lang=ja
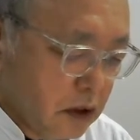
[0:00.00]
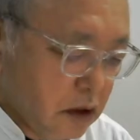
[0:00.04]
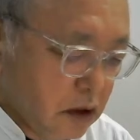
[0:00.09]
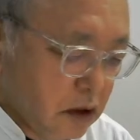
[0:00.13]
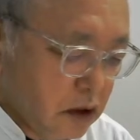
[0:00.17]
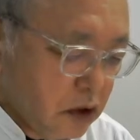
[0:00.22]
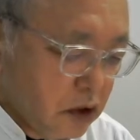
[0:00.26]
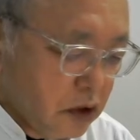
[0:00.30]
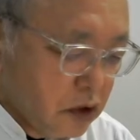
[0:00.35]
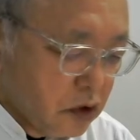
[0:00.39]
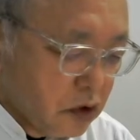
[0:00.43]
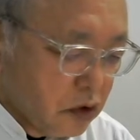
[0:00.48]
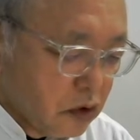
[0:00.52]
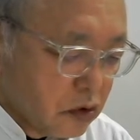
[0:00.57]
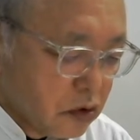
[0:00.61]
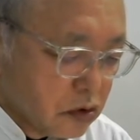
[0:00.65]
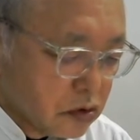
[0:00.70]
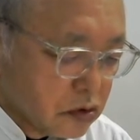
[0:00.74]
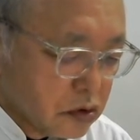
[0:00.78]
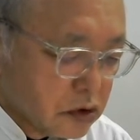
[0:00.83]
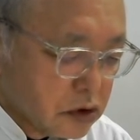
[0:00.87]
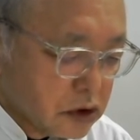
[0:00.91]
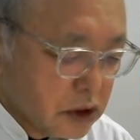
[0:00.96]
貧困国
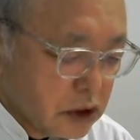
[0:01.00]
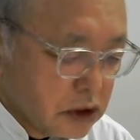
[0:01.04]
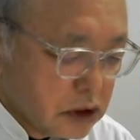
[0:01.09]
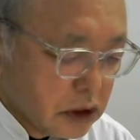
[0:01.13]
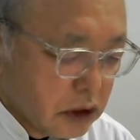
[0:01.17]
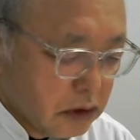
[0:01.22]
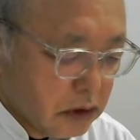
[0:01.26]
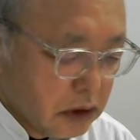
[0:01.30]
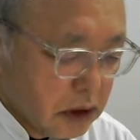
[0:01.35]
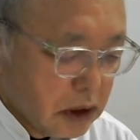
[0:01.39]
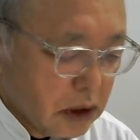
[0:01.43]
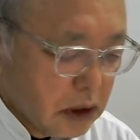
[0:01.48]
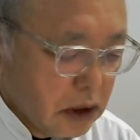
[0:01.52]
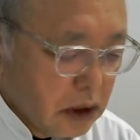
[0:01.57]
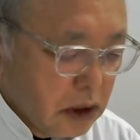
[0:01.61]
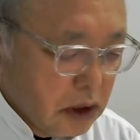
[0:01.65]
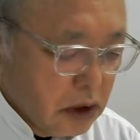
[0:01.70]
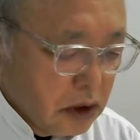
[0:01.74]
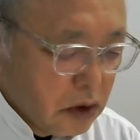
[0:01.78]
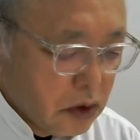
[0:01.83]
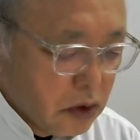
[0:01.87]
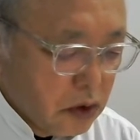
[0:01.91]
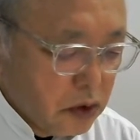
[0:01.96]
の政治家は、
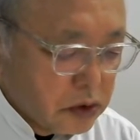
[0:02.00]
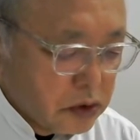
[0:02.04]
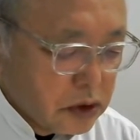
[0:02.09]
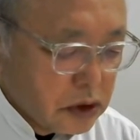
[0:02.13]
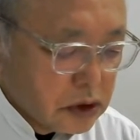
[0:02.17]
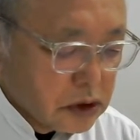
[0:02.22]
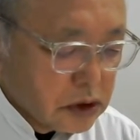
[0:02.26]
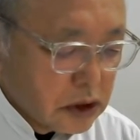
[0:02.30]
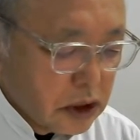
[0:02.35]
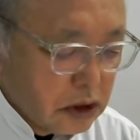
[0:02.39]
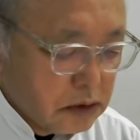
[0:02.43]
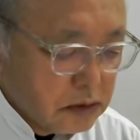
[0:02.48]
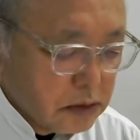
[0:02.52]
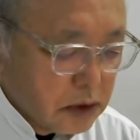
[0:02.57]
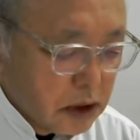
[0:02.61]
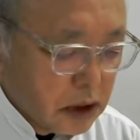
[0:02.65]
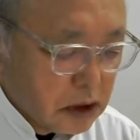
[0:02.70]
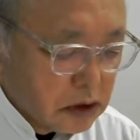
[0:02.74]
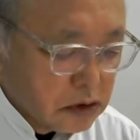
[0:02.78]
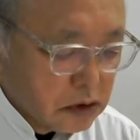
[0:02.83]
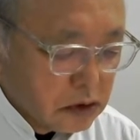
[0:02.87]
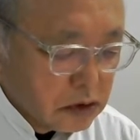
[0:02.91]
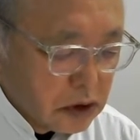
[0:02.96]
こうした債務が
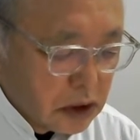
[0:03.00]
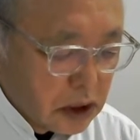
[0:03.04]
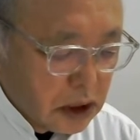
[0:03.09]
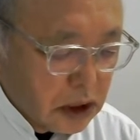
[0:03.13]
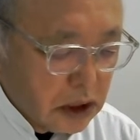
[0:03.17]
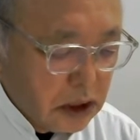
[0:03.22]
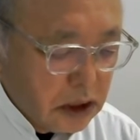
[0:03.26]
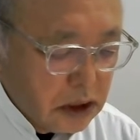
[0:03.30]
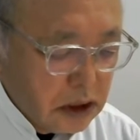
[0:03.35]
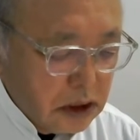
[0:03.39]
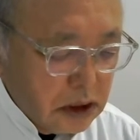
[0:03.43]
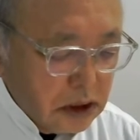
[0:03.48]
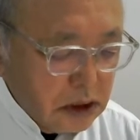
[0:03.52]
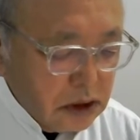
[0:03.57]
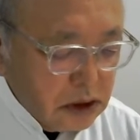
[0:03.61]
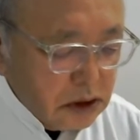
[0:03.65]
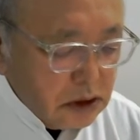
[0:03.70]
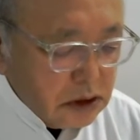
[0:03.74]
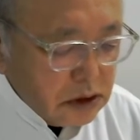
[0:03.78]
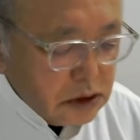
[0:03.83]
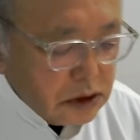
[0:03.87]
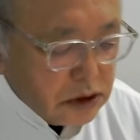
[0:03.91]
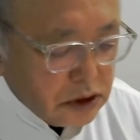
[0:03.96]
あるのだが、
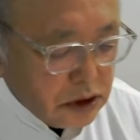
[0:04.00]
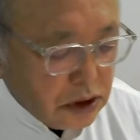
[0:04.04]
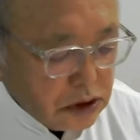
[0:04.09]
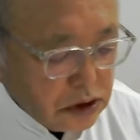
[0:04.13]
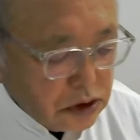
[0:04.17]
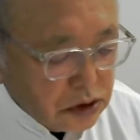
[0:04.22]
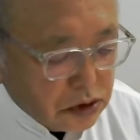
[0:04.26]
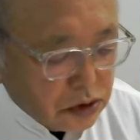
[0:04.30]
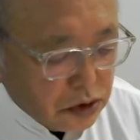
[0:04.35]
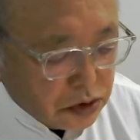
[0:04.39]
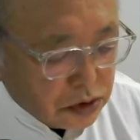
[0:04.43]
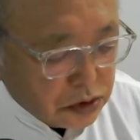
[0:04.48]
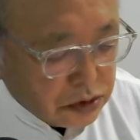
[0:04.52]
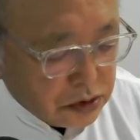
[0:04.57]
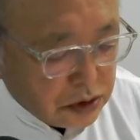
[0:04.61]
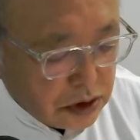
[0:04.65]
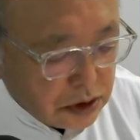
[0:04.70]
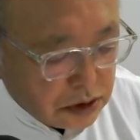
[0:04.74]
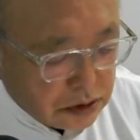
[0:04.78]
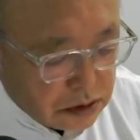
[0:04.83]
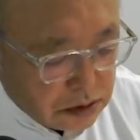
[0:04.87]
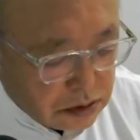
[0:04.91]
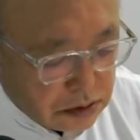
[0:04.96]
支援に取り組んで
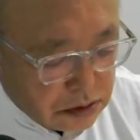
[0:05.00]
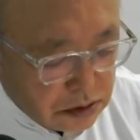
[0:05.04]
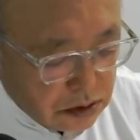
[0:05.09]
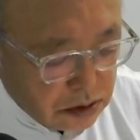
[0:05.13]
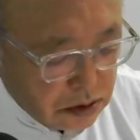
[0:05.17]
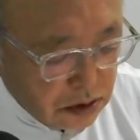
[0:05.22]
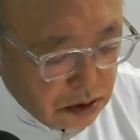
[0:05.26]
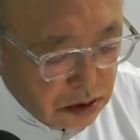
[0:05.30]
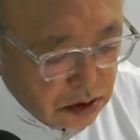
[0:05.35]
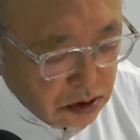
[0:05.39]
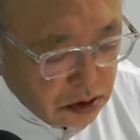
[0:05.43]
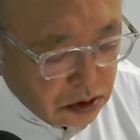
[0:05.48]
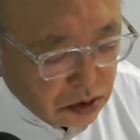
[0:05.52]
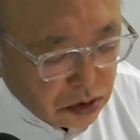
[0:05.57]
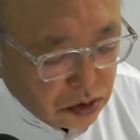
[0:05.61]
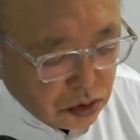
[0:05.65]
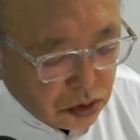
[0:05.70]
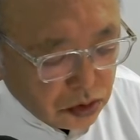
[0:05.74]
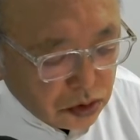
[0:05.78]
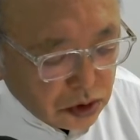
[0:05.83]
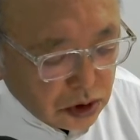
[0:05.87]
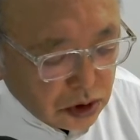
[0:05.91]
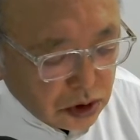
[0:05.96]
いる。と
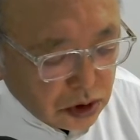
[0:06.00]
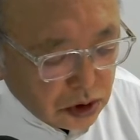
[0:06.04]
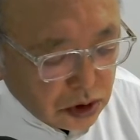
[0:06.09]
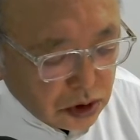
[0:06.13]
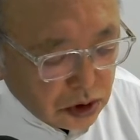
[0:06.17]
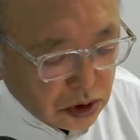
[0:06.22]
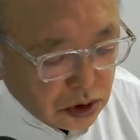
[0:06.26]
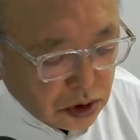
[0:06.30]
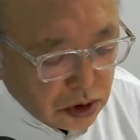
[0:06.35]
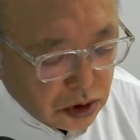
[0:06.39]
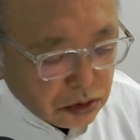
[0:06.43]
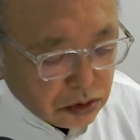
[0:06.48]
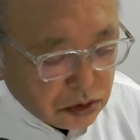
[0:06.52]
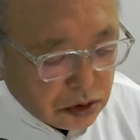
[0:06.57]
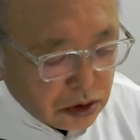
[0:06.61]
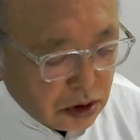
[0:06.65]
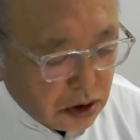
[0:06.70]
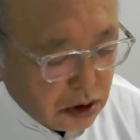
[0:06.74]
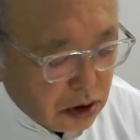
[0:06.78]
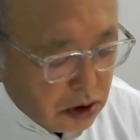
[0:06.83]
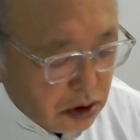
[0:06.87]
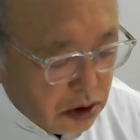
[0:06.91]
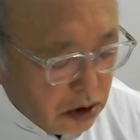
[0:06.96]
ころがコロナによっ
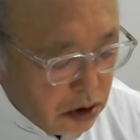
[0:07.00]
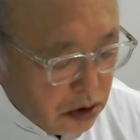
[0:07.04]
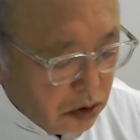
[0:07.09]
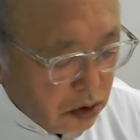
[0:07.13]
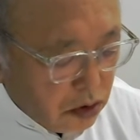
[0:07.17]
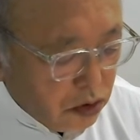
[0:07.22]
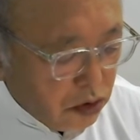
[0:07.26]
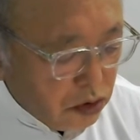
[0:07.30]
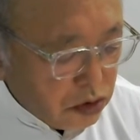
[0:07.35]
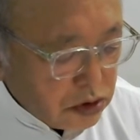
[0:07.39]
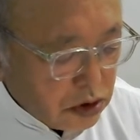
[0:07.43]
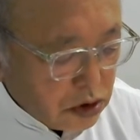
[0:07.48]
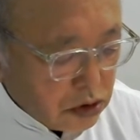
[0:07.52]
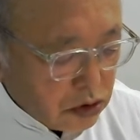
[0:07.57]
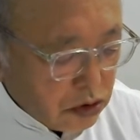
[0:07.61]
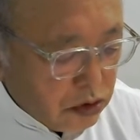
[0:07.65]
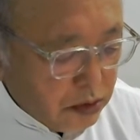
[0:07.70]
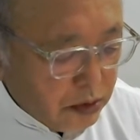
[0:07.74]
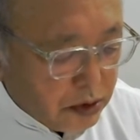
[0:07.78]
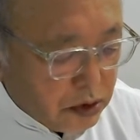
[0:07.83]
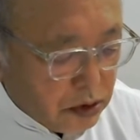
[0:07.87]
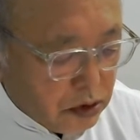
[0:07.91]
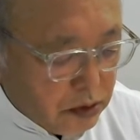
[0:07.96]
て、こうした
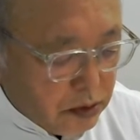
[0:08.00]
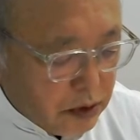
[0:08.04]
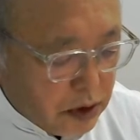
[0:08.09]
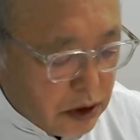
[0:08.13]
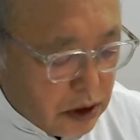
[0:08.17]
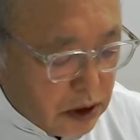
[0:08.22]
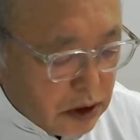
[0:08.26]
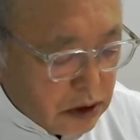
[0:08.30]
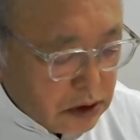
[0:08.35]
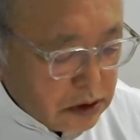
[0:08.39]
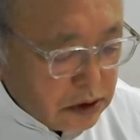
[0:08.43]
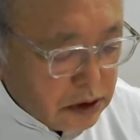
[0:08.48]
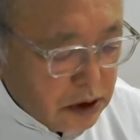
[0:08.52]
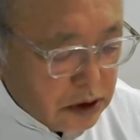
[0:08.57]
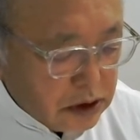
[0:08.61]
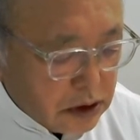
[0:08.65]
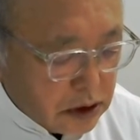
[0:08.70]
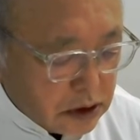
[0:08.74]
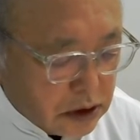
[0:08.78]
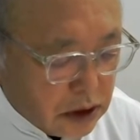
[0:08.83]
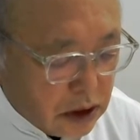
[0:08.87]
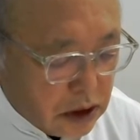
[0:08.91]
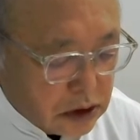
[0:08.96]
取り組みが脆
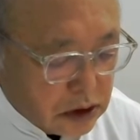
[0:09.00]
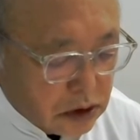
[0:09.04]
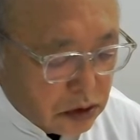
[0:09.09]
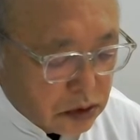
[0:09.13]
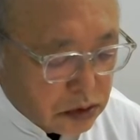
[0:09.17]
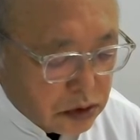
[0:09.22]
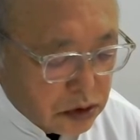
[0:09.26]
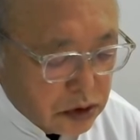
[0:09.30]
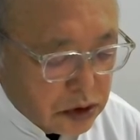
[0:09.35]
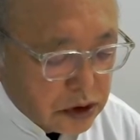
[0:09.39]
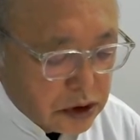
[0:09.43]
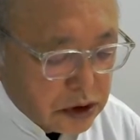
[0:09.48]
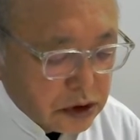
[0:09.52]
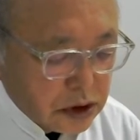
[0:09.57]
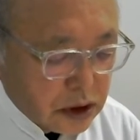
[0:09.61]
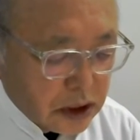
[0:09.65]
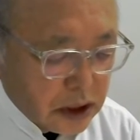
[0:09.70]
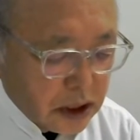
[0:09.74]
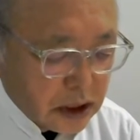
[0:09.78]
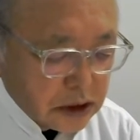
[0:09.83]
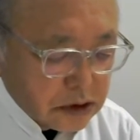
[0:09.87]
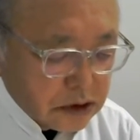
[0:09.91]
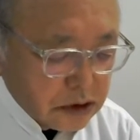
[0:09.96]
弱であったことに気
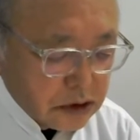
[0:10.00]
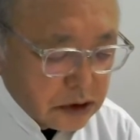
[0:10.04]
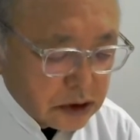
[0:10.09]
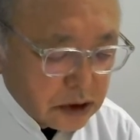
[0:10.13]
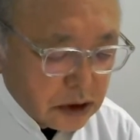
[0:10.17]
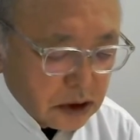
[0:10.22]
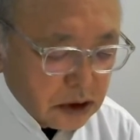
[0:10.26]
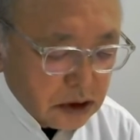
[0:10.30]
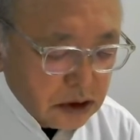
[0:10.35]
がついた。